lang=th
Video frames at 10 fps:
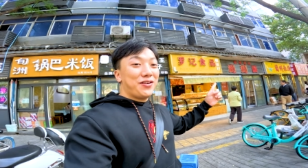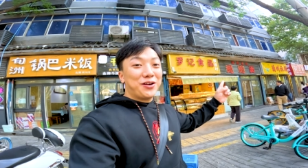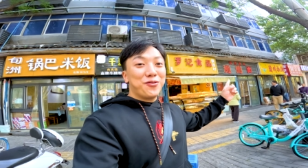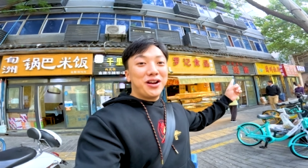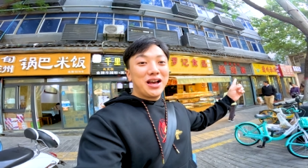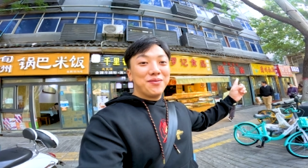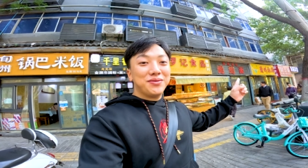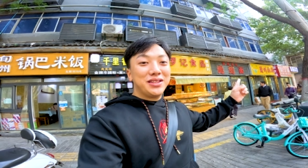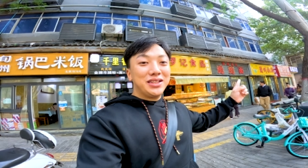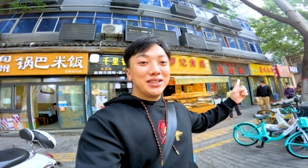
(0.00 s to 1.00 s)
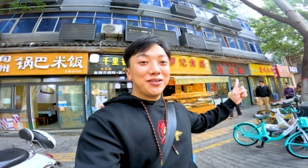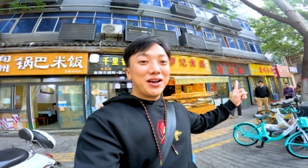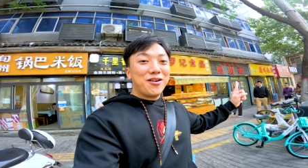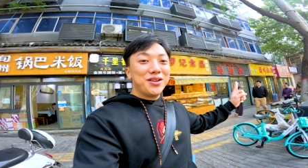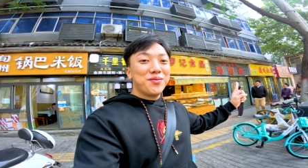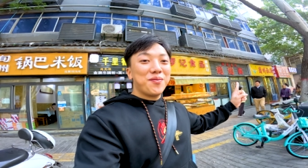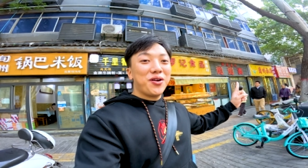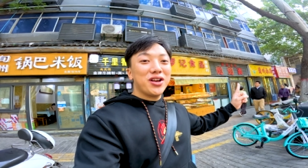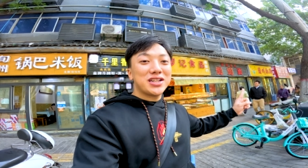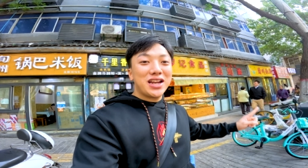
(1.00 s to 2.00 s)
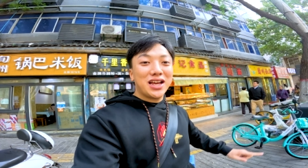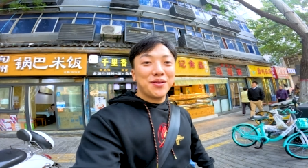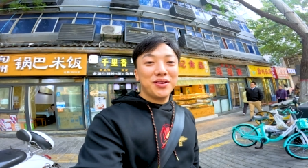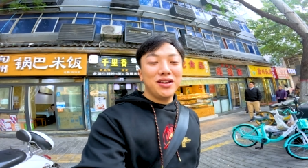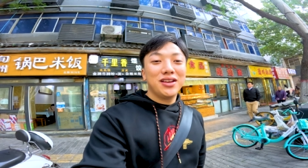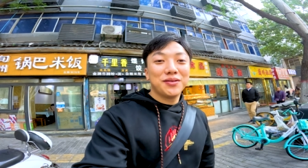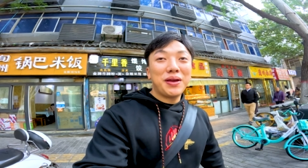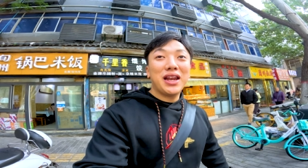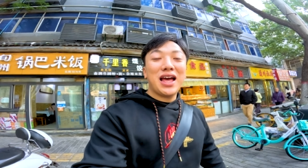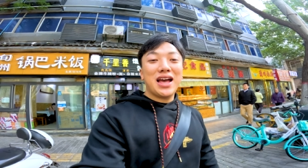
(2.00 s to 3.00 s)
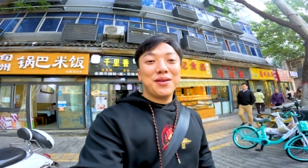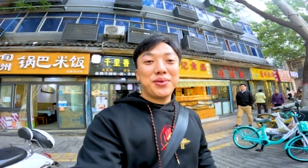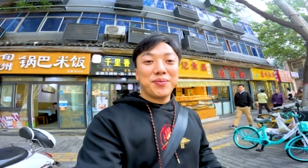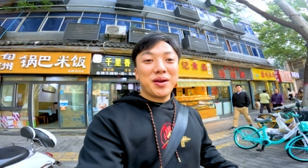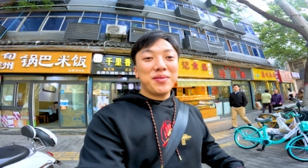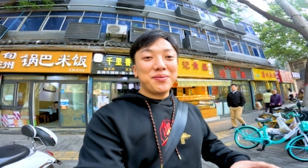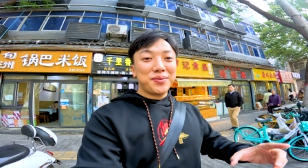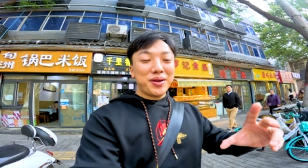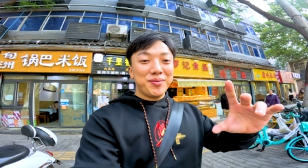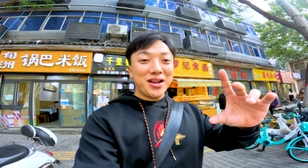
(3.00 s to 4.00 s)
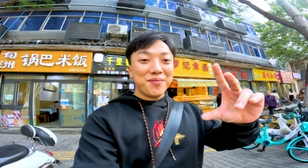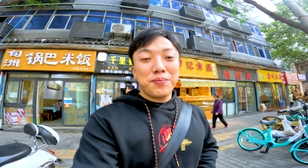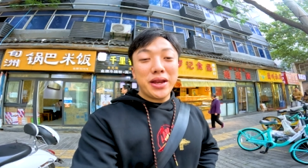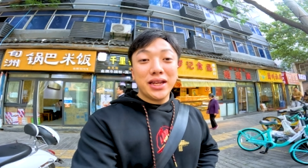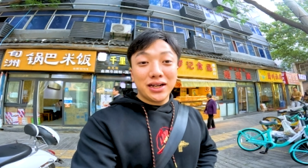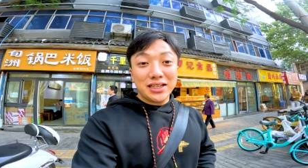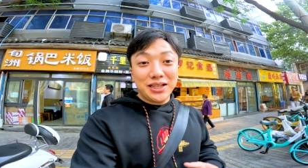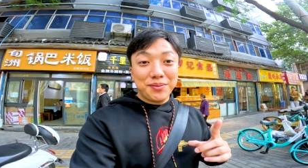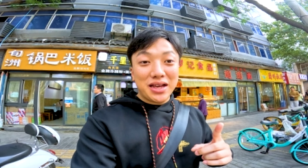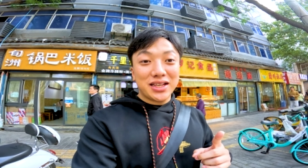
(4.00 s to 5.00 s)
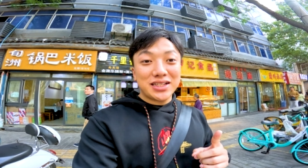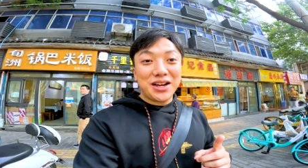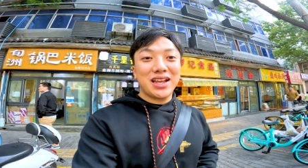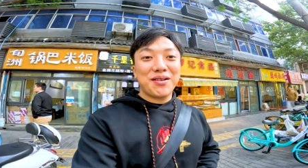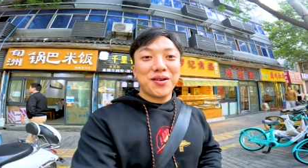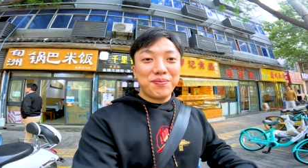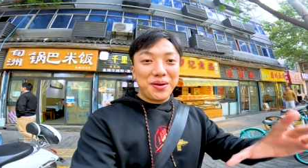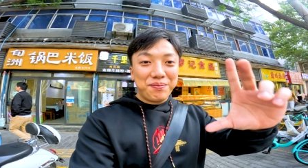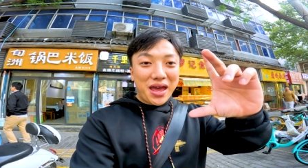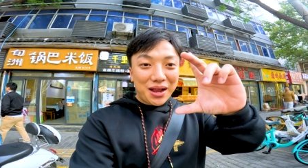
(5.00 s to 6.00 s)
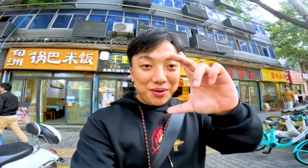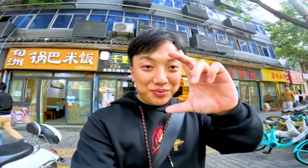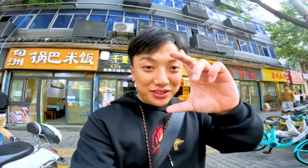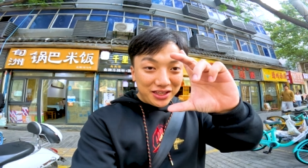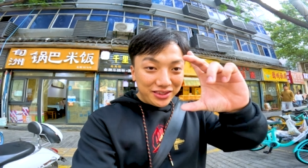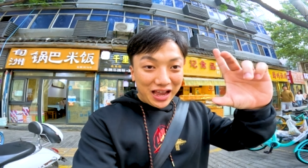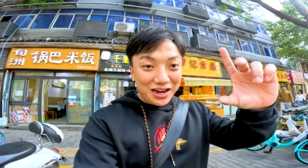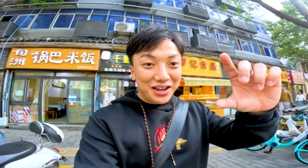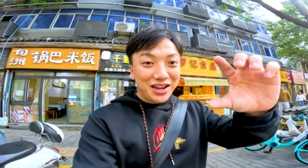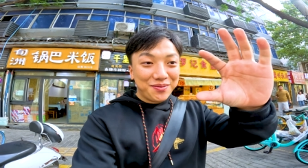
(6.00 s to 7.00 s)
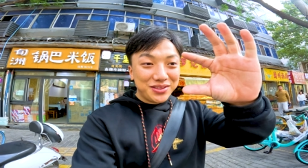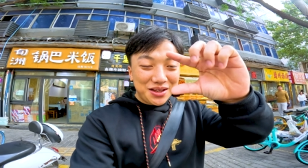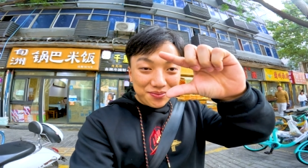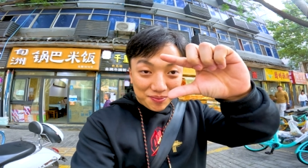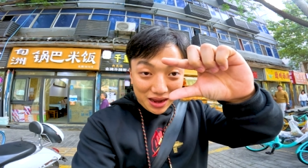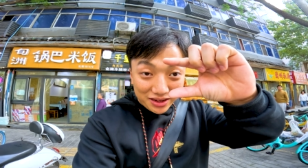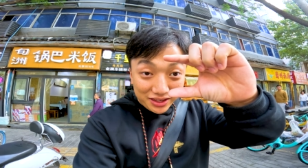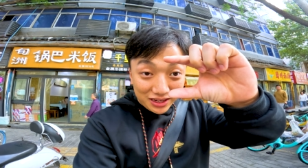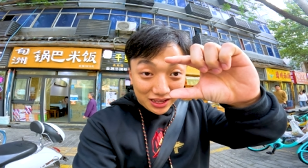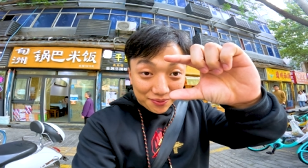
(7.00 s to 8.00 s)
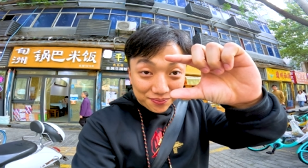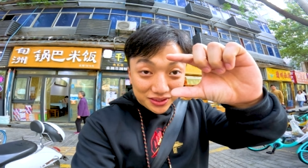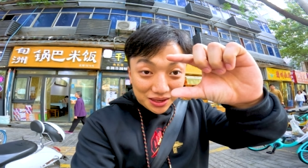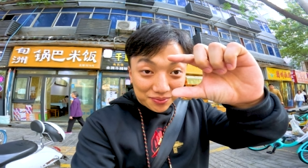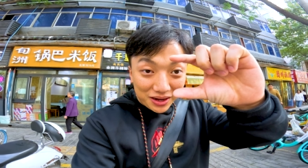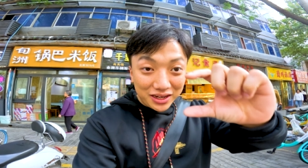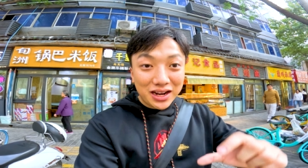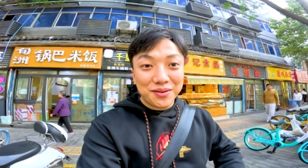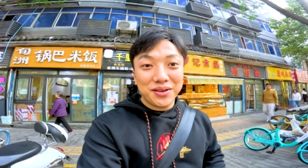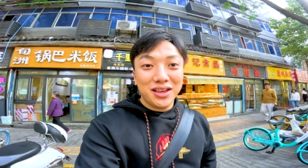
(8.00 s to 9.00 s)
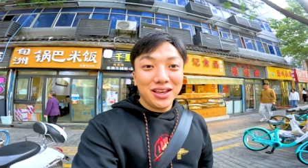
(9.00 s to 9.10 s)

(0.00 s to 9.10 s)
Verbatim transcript: ฝั่งนู้นนะครับ สีเทาๆที่มองไม่ค่อยชัดนะครับเป็นร้านเปียวเปียวเมี่ยนเปียวเปียวเมี่ยนก็เป็นหนึ่งในสิ่งมหัศจรรย์นะครับก็เป็นแป้งแบบเส้นยักษ์เลยนะครับเส้นประมาณนี้เลยครับใหญ่ประมาณนี้นะครับ